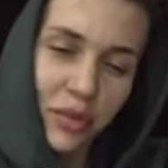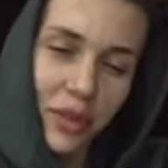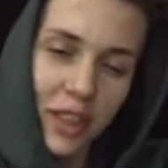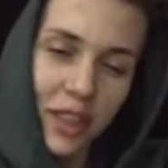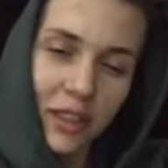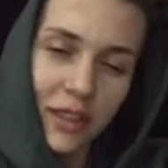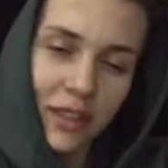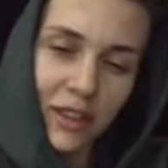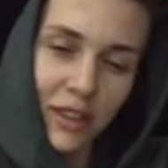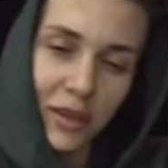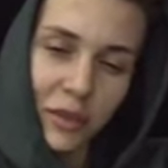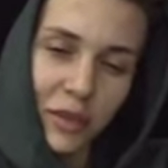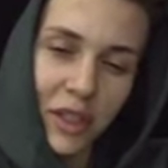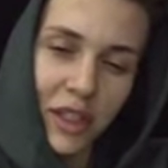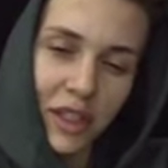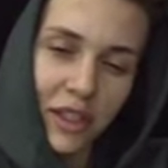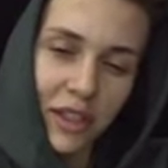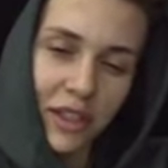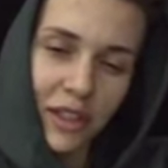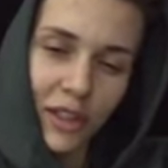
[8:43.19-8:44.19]

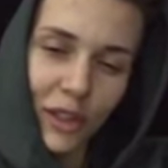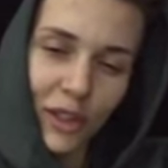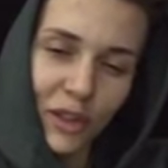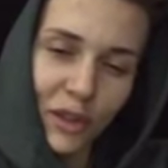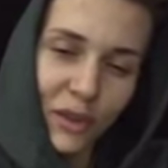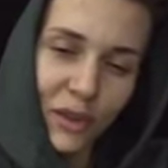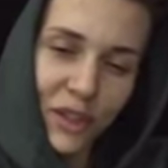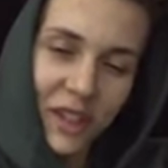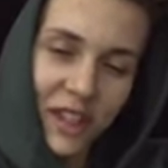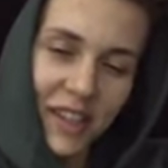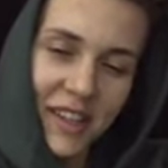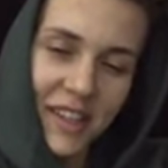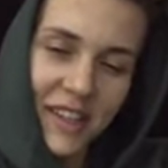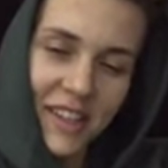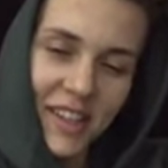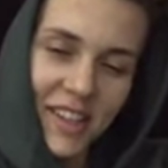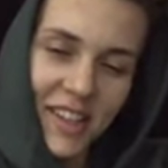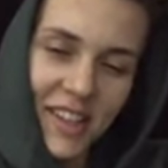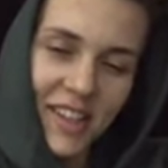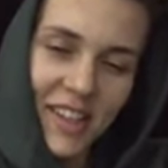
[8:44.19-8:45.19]
лицемерной сукой
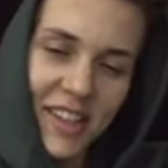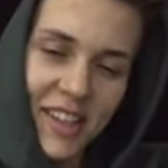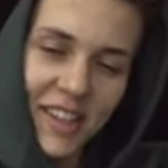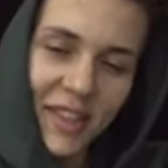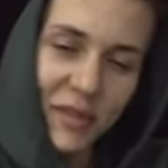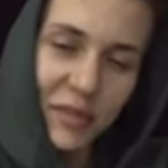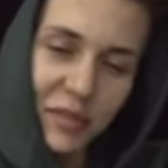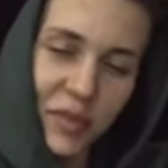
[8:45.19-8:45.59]
и